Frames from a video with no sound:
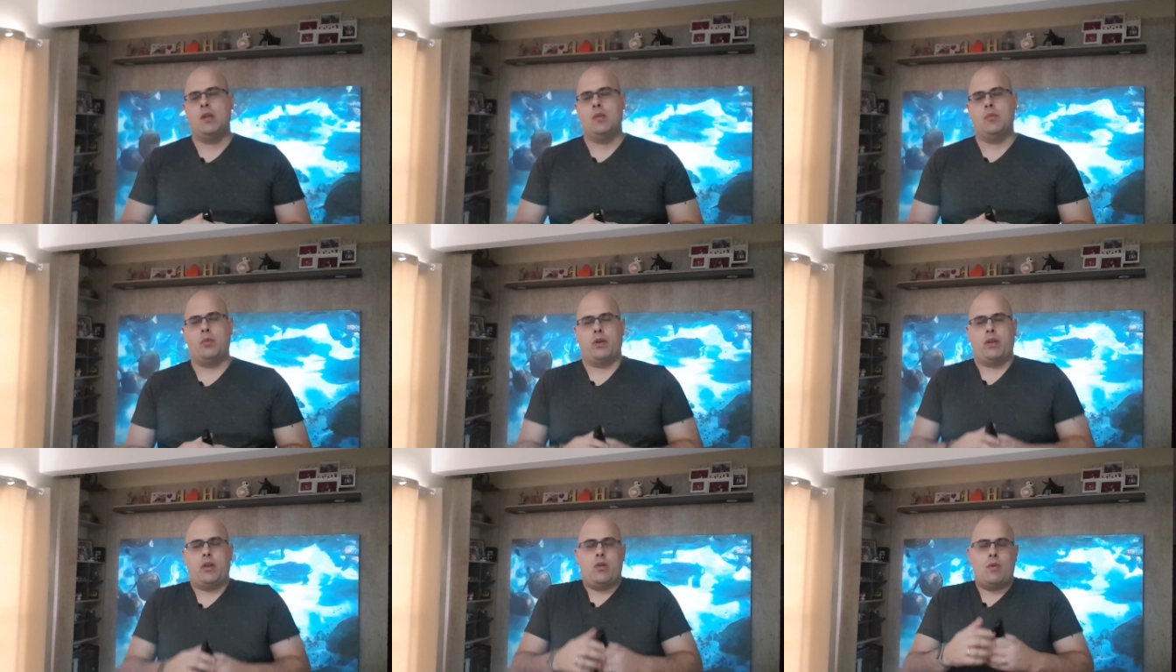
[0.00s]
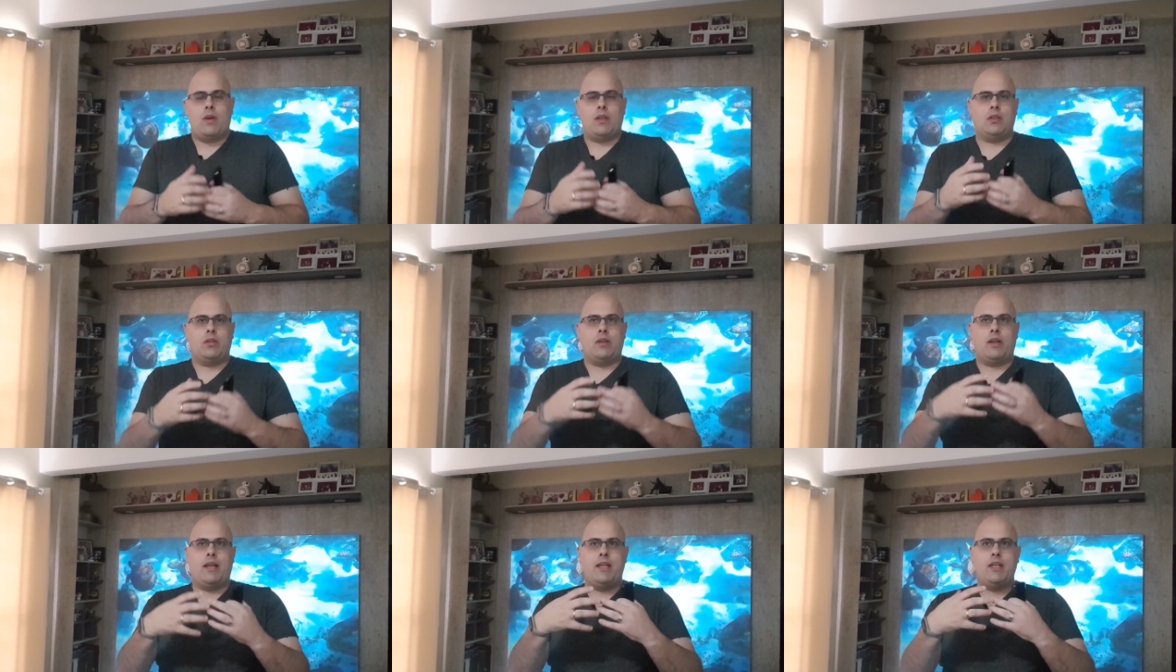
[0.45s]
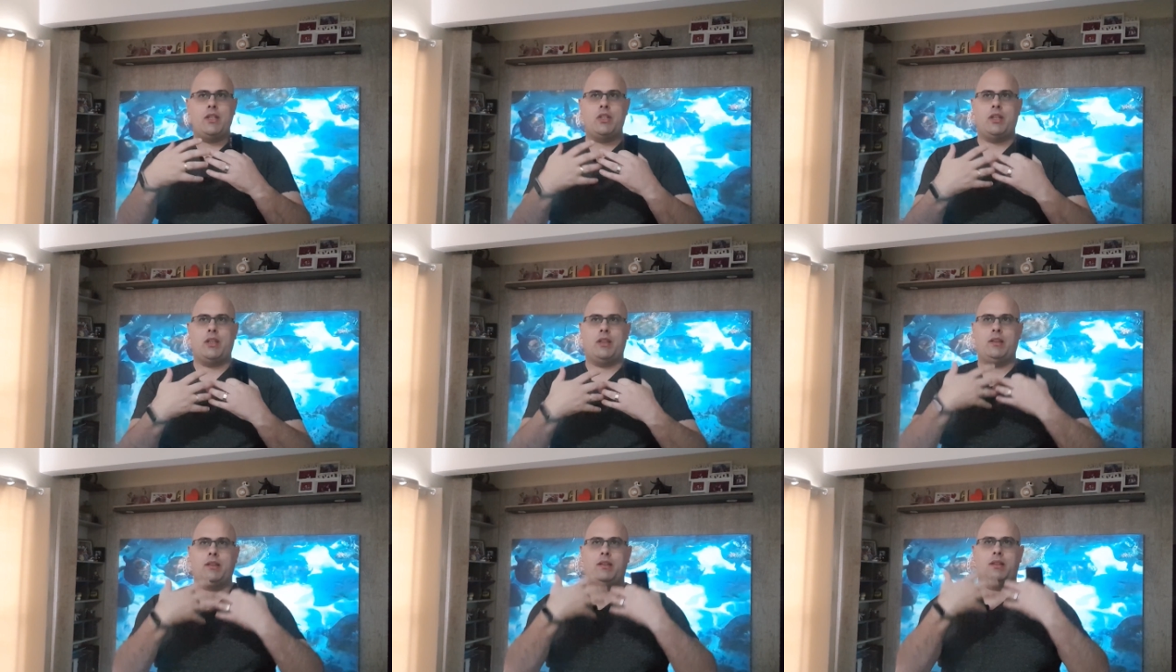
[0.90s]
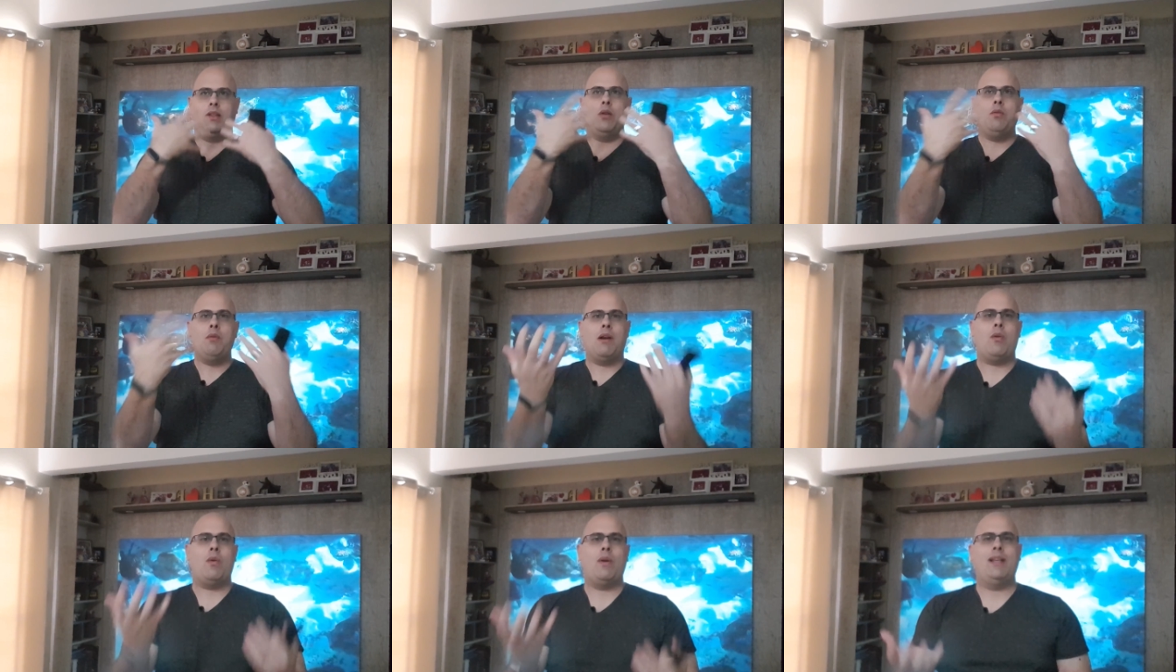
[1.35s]
porque o 4K ele já tem
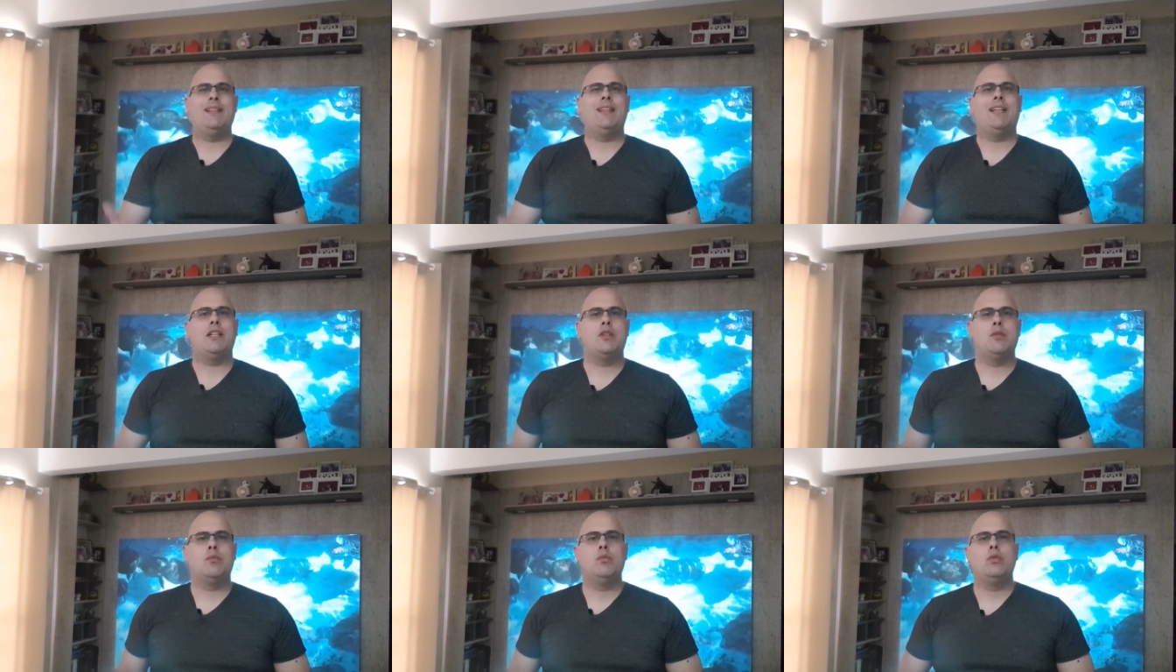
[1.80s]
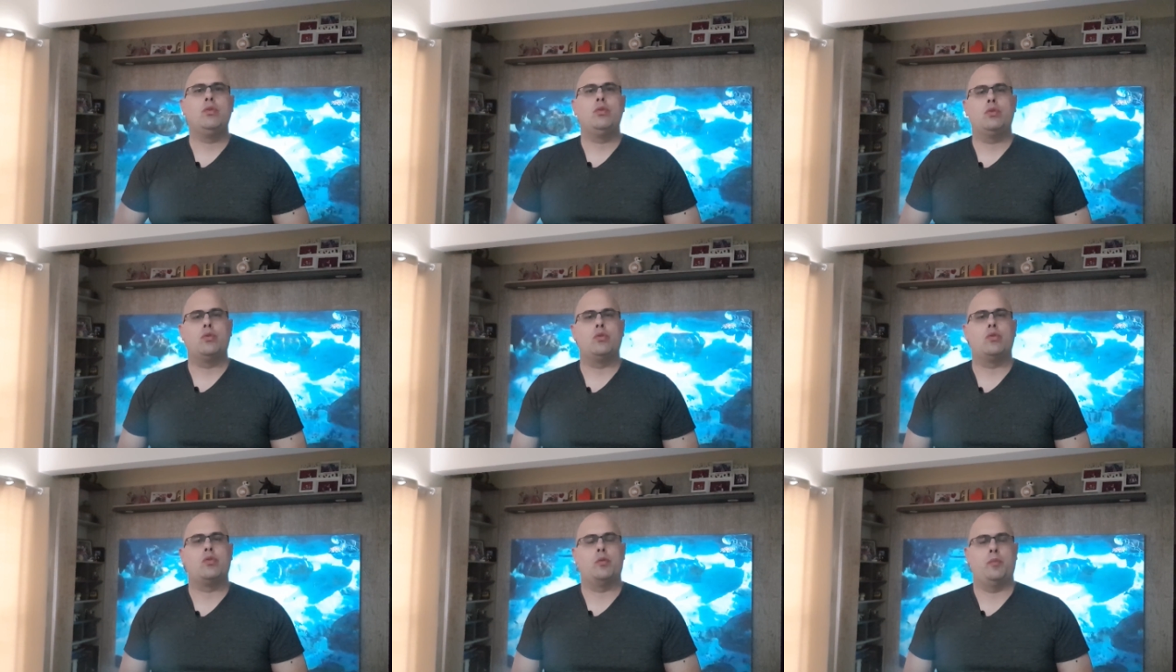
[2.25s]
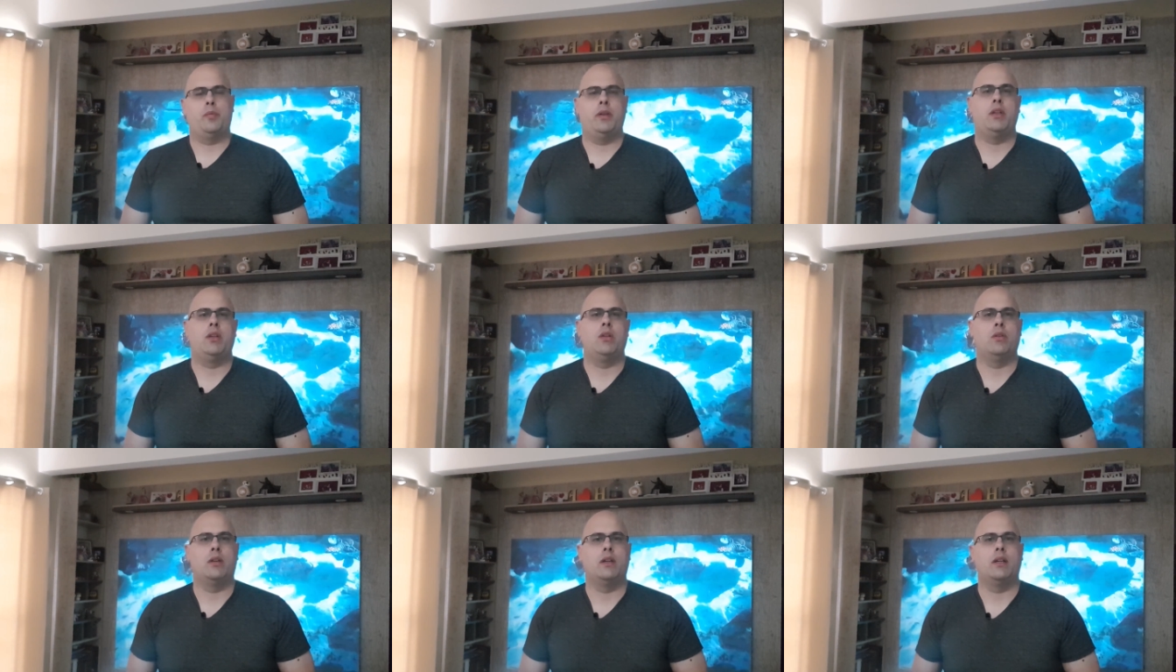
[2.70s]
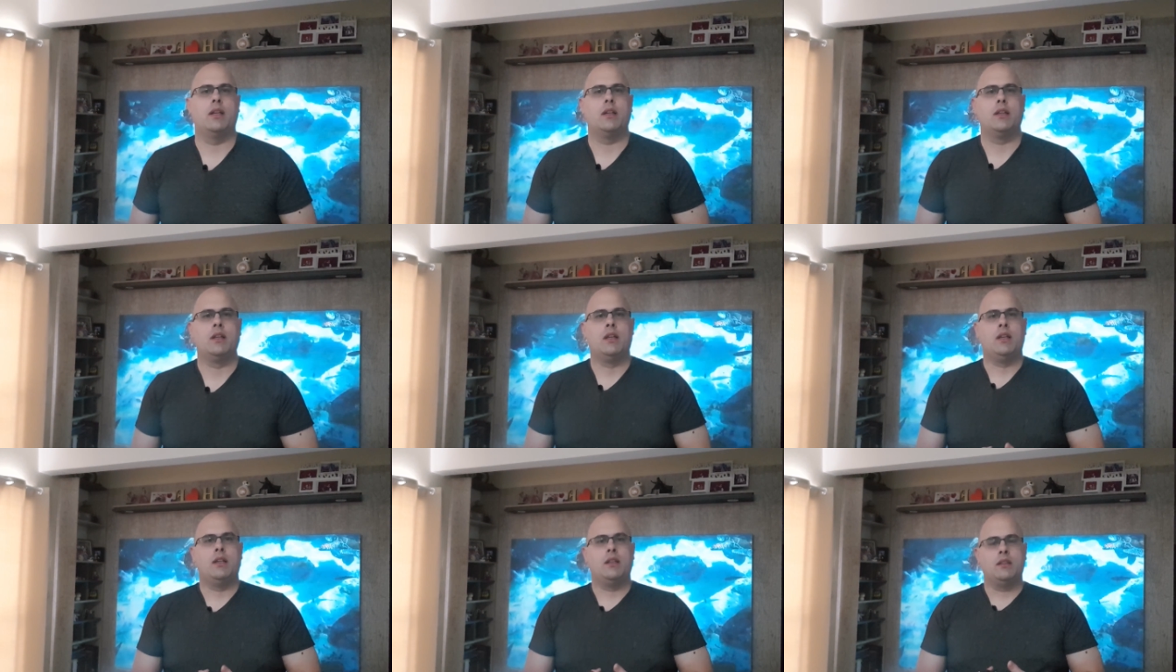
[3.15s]
uma qualidade muito superior, né?
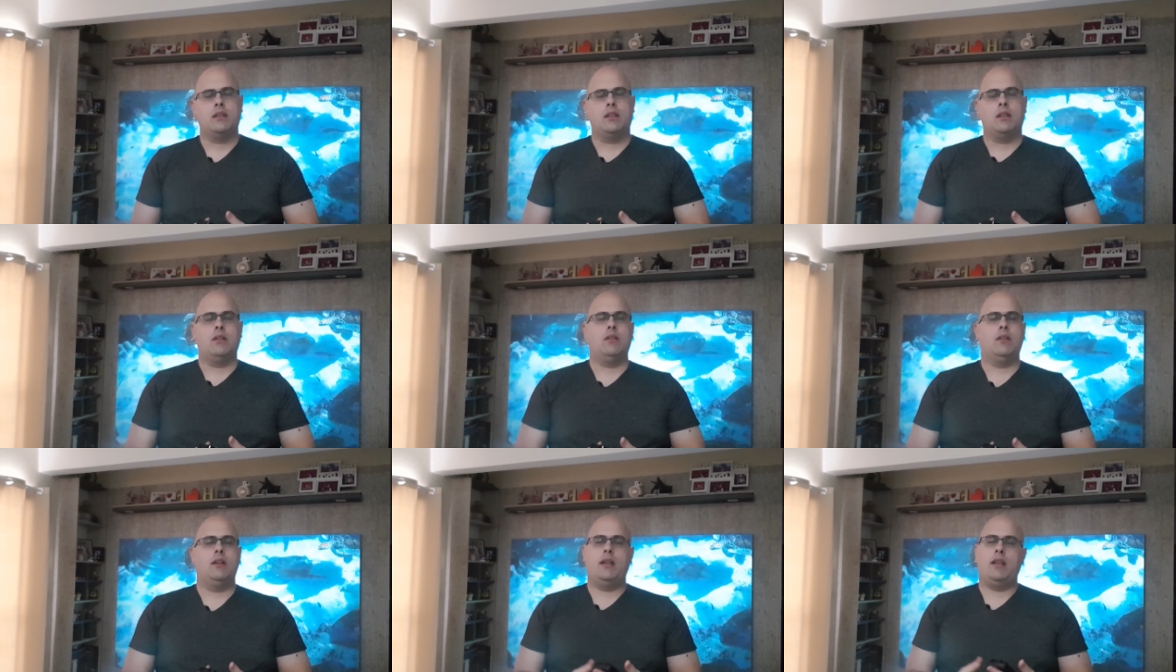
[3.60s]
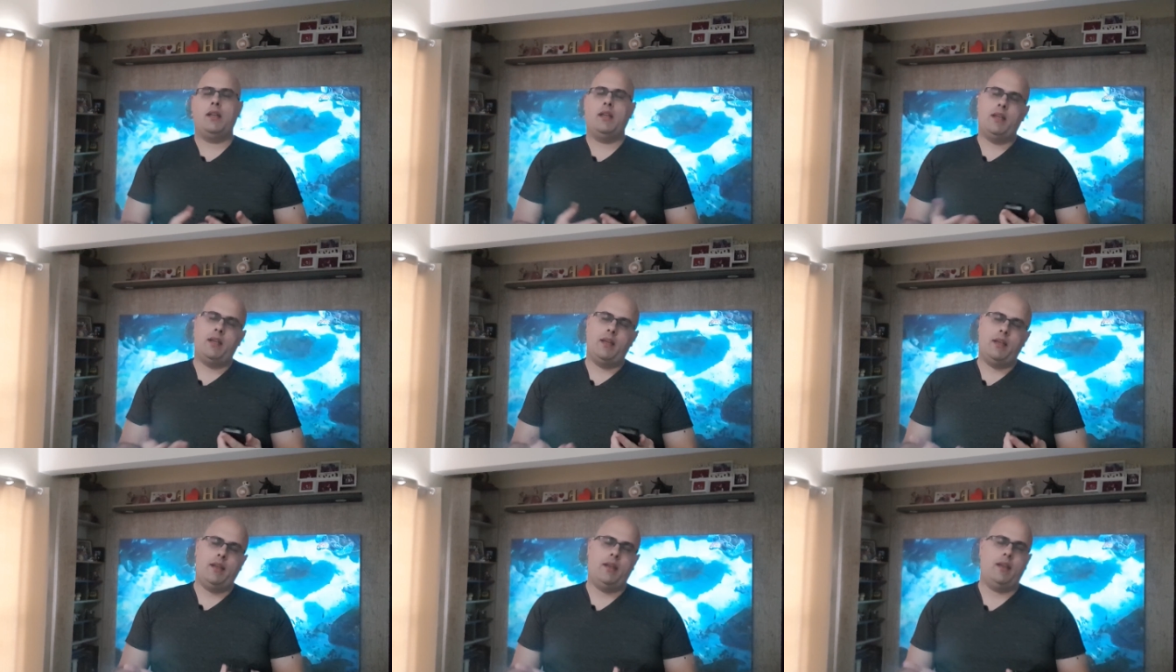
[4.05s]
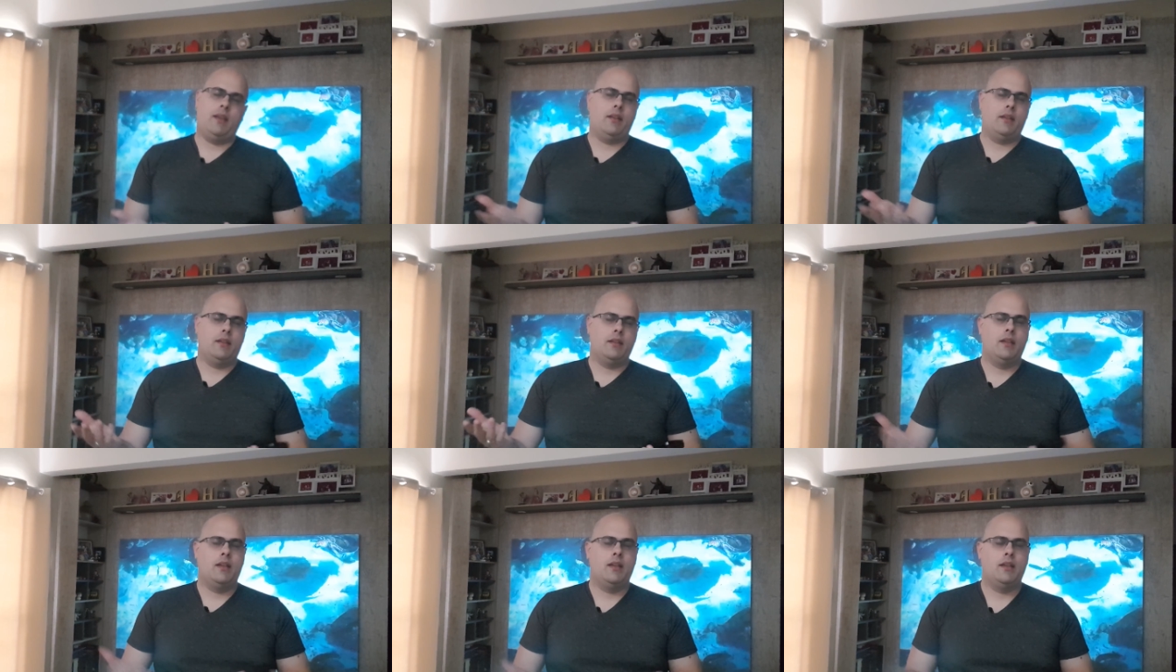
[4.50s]
Então é